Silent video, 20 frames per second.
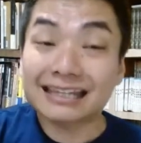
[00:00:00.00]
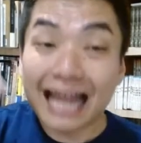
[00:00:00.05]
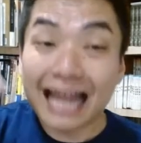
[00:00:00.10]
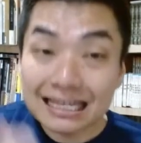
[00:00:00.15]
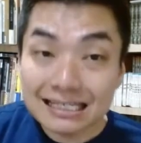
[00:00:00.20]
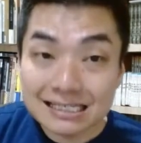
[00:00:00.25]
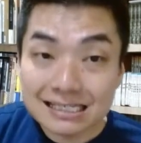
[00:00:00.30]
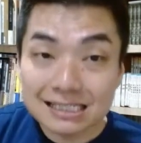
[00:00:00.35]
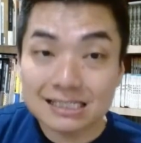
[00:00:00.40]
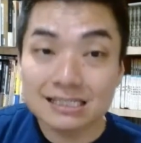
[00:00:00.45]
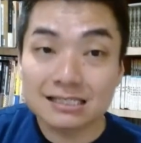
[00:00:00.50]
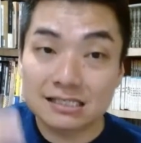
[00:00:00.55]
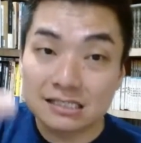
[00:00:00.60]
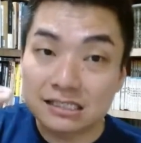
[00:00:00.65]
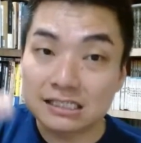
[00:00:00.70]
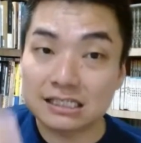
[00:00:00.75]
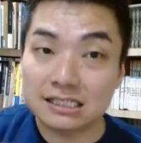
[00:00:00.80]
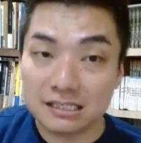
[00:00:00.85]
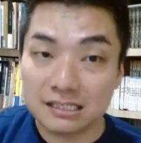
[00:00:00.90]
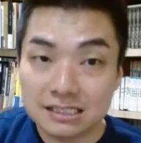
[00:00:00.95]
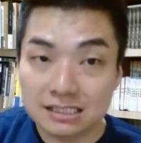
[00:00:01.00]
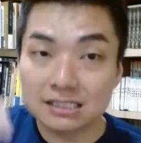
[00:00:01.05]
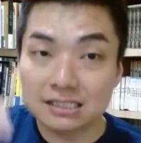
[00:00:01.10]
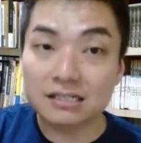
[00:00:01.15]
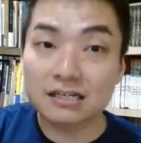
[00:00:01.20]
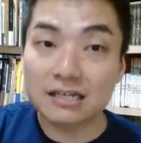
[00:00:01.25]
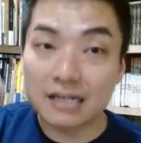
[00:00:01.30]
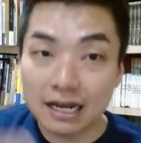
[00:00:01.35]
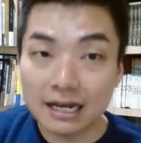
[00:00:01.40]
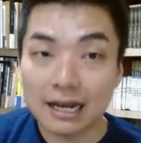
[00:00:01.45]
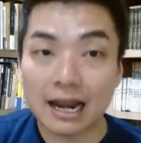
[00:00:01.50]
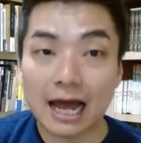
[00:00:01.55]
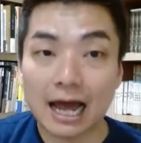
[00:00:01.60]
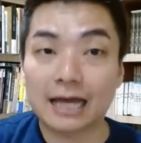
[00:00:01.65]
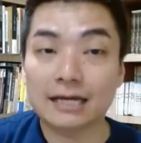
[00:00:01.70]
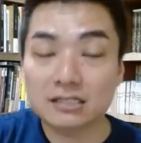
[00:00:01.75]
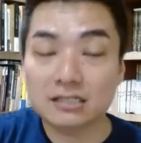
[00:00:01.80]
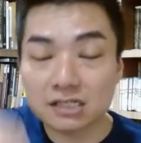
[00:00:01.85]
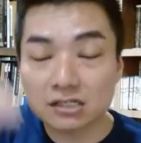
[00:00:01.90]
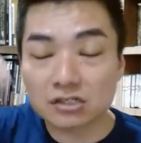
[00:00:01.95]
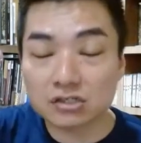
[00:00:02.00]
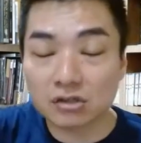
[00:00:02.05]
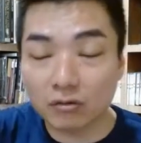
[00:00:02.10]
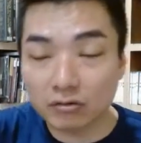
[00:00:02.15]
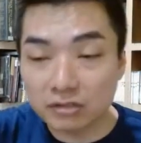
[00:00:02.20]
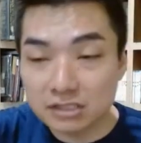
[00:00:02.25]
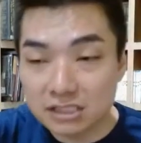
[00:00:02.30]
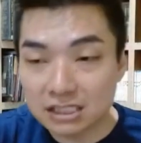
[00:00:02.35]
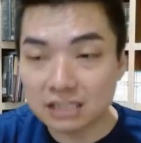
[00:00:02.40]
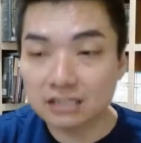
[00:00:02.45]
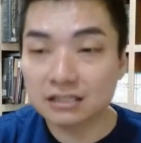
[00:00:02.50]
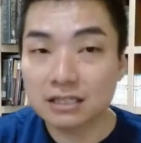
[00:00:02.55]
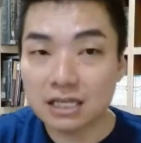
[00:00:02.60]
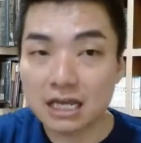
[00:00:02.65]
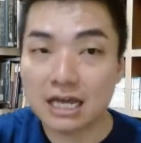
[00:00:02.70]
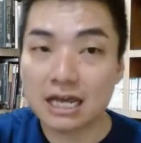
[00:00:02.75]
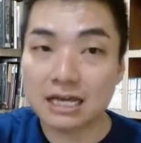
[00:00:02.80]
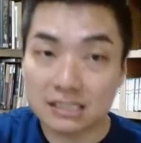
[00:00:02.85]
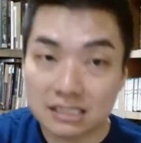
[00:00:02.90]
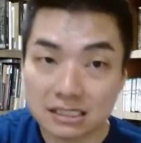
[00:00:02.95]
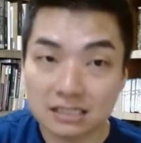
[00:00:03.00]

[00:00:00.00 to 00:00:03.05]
但是几十年来这种津贴、